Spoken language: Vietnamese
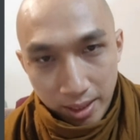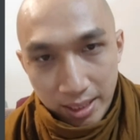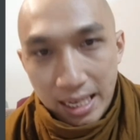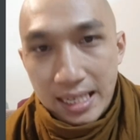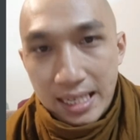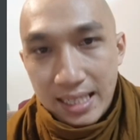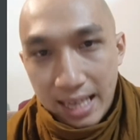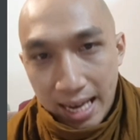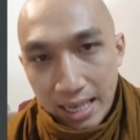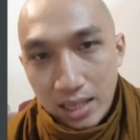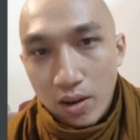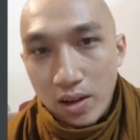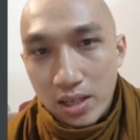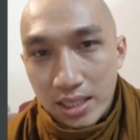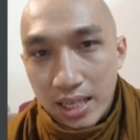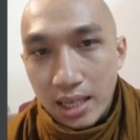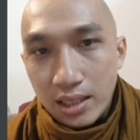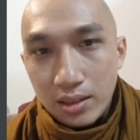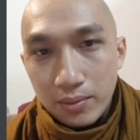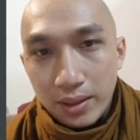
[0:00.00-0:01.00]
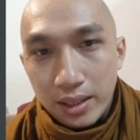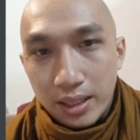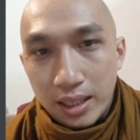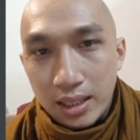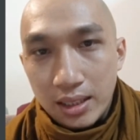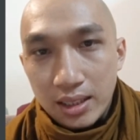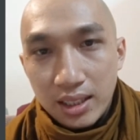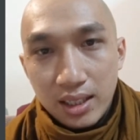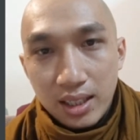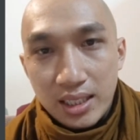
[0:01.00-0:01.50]
vẫn ăn sáng có ăn sáng tại
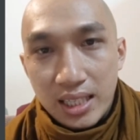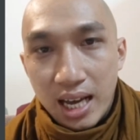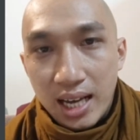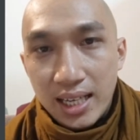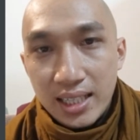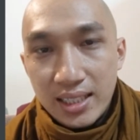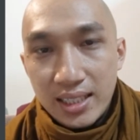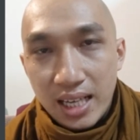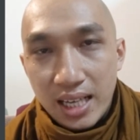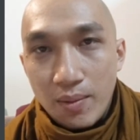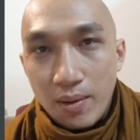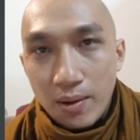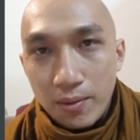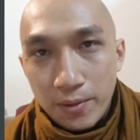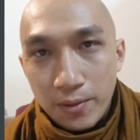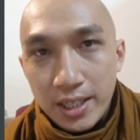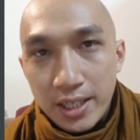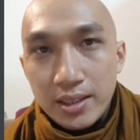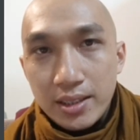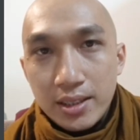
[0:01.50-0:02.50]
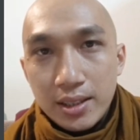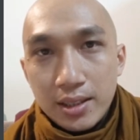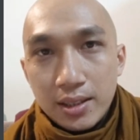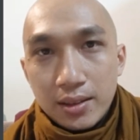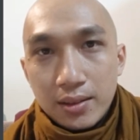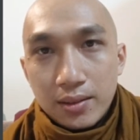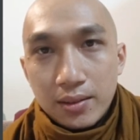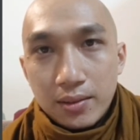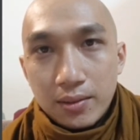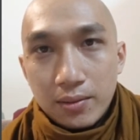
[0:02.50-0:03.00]
vì ăn cháo ăn sáng cho mật viên
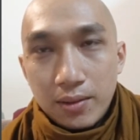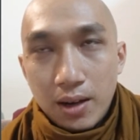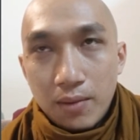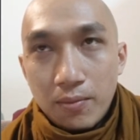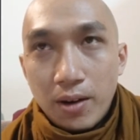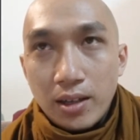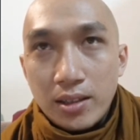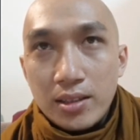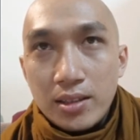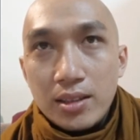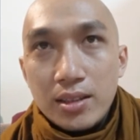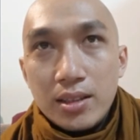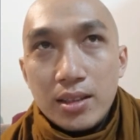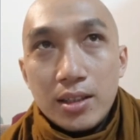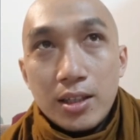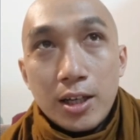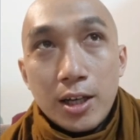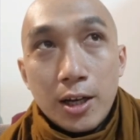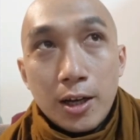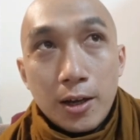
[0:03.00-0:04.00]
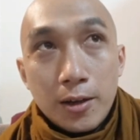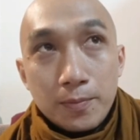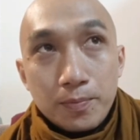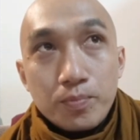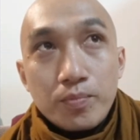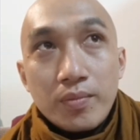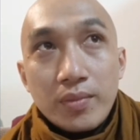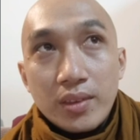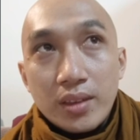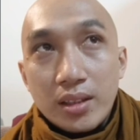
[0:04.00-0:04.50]
và vẫn
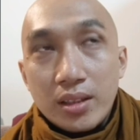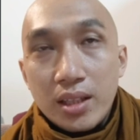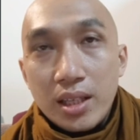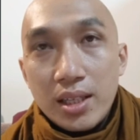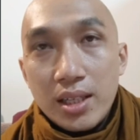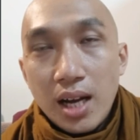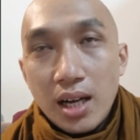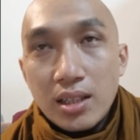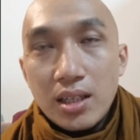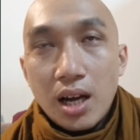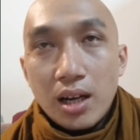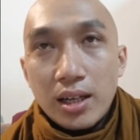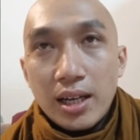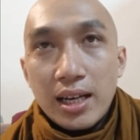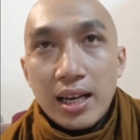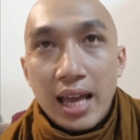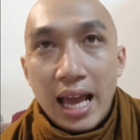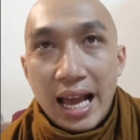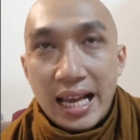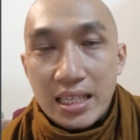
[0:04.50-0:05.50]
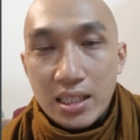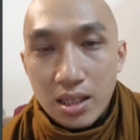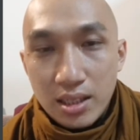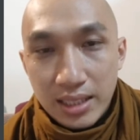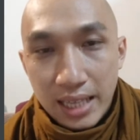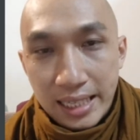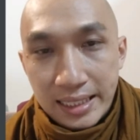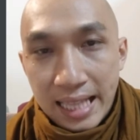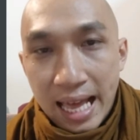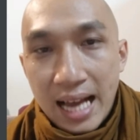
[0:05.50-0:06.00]
uh, đi khất thực hay là
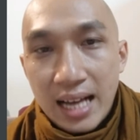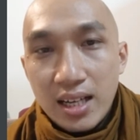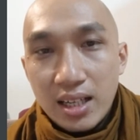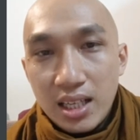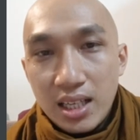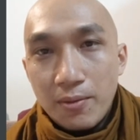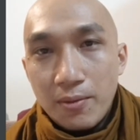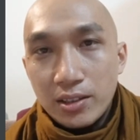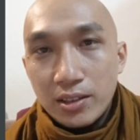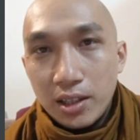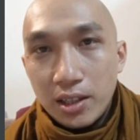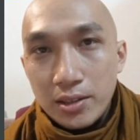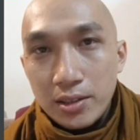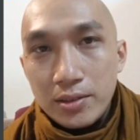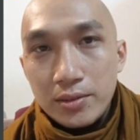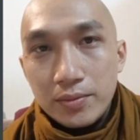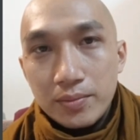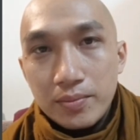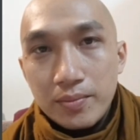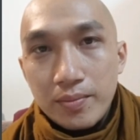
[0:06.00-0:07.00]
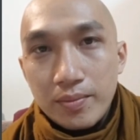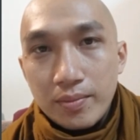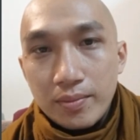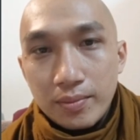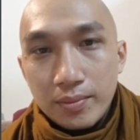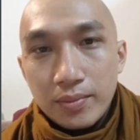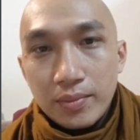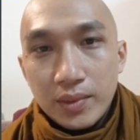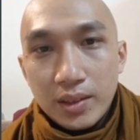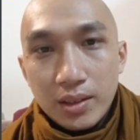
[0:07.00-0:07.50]
dự chay tăng ở nhà phật tử
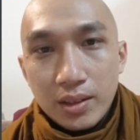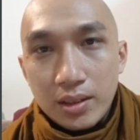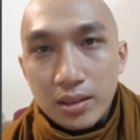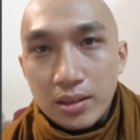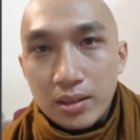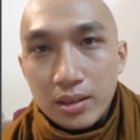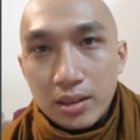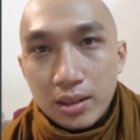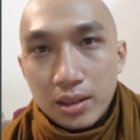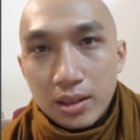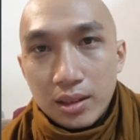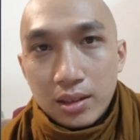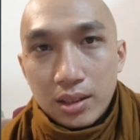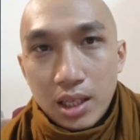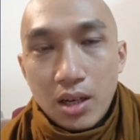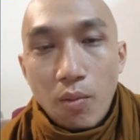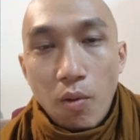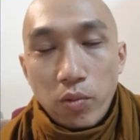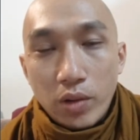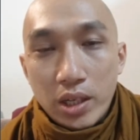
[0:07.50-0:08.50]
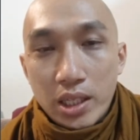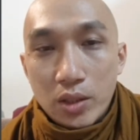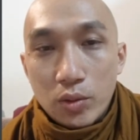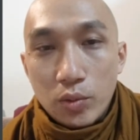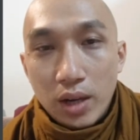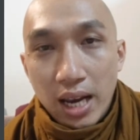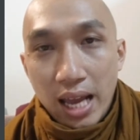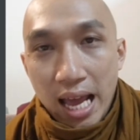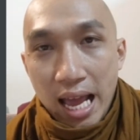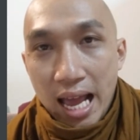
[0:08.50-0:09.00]
ừ. chỉ có một
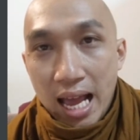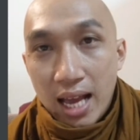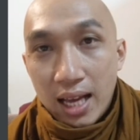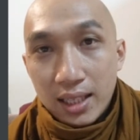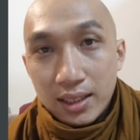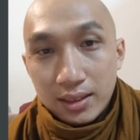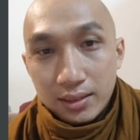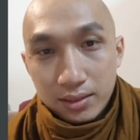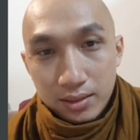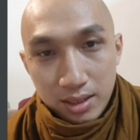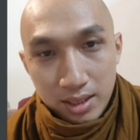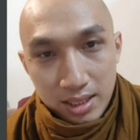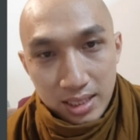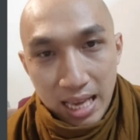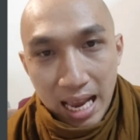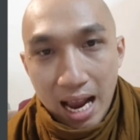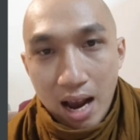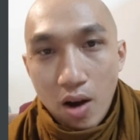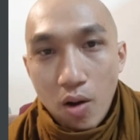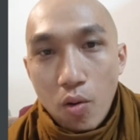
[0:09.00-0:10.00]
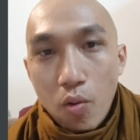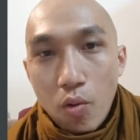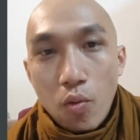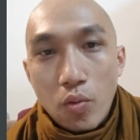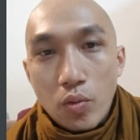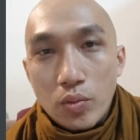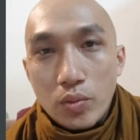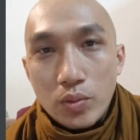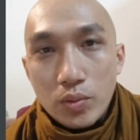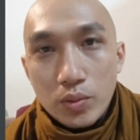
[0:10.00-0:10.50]
điều là
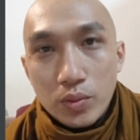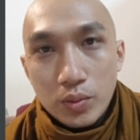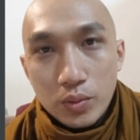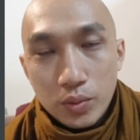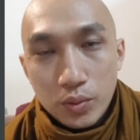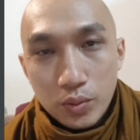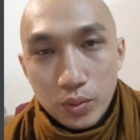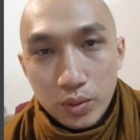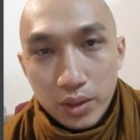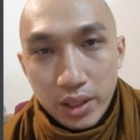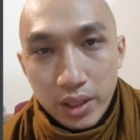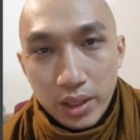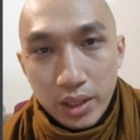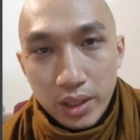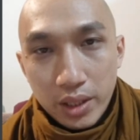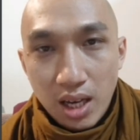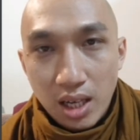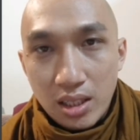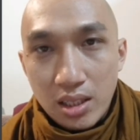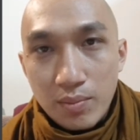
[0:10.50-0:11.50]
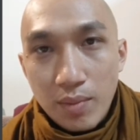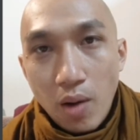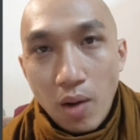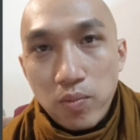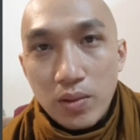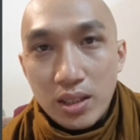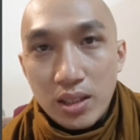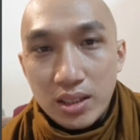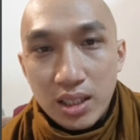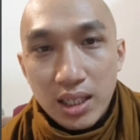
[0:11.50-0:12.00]
sau khi mặt trời đứng
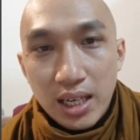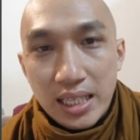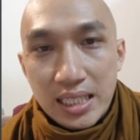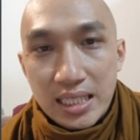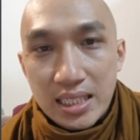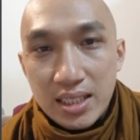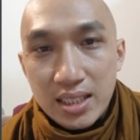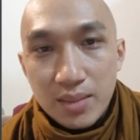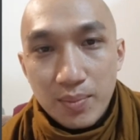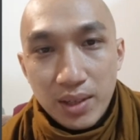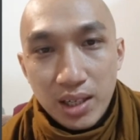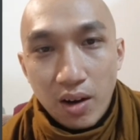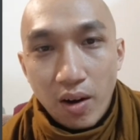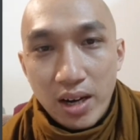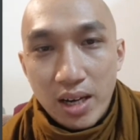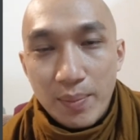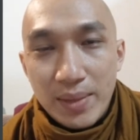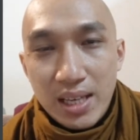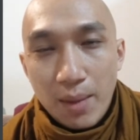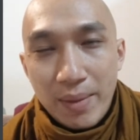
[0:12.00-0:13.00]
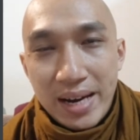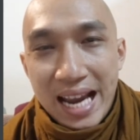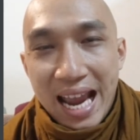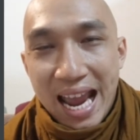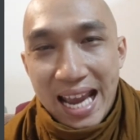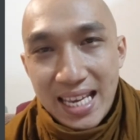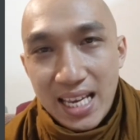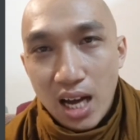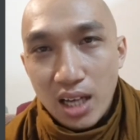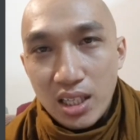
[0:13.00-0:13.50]
bóng tức là mình gọi là bây giờ
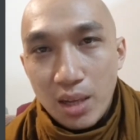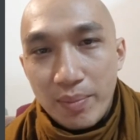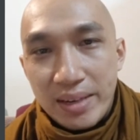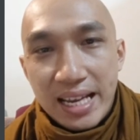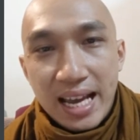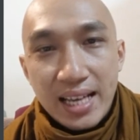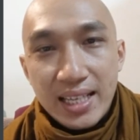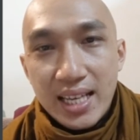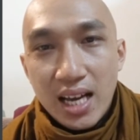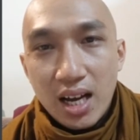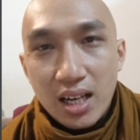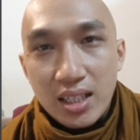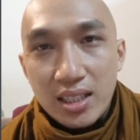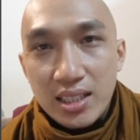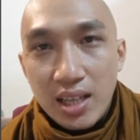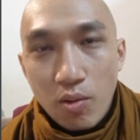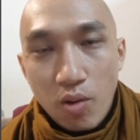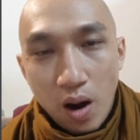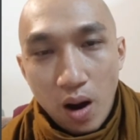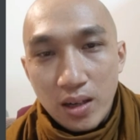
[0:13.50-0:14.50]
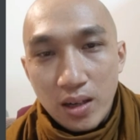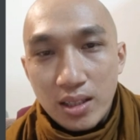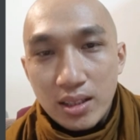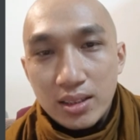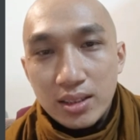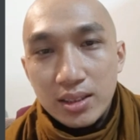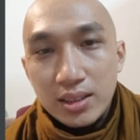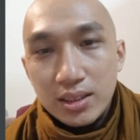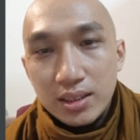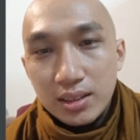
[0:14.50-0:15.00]
12 giờ sau 12 giờ ngọ
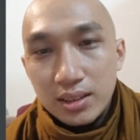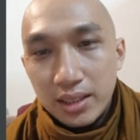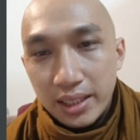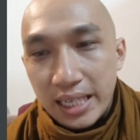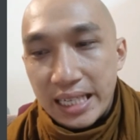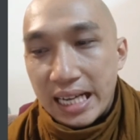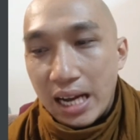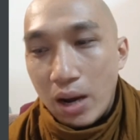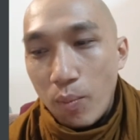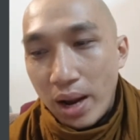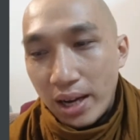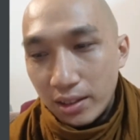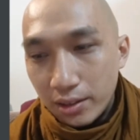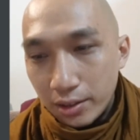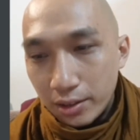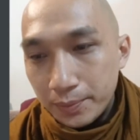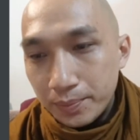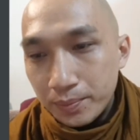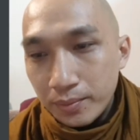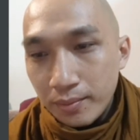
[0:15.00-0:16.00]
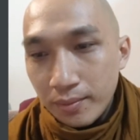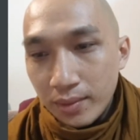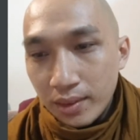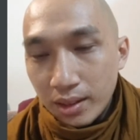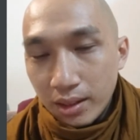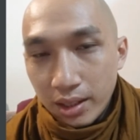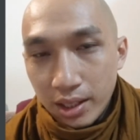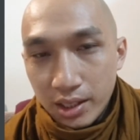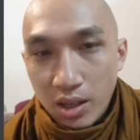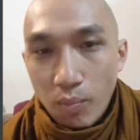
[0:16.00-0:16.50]
đó thì các ngài không ăn nữa
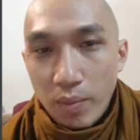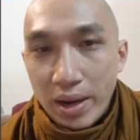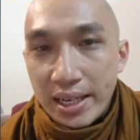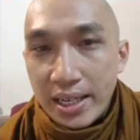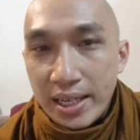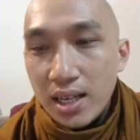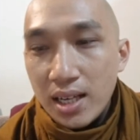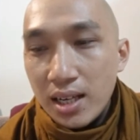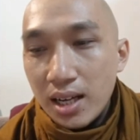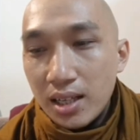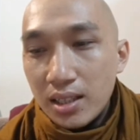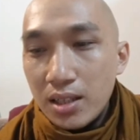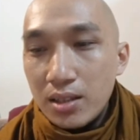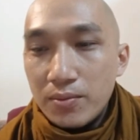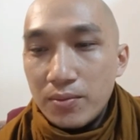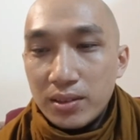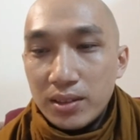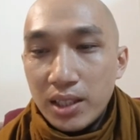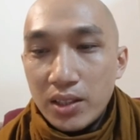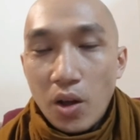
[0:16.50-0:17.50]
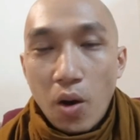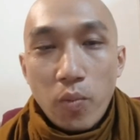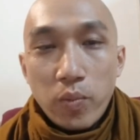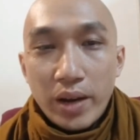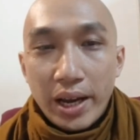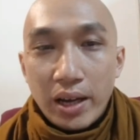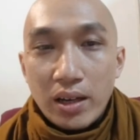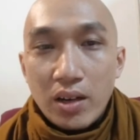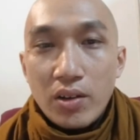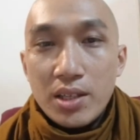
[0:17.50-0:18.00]
thì trong bài kinh đó đức thế
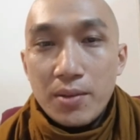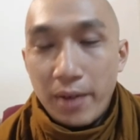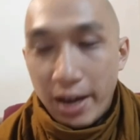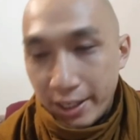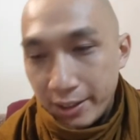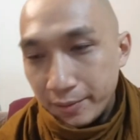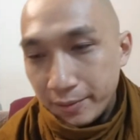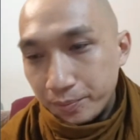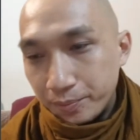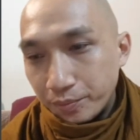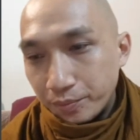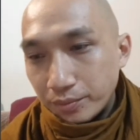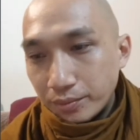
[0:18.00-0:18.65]
tôn ngài có nói như vậy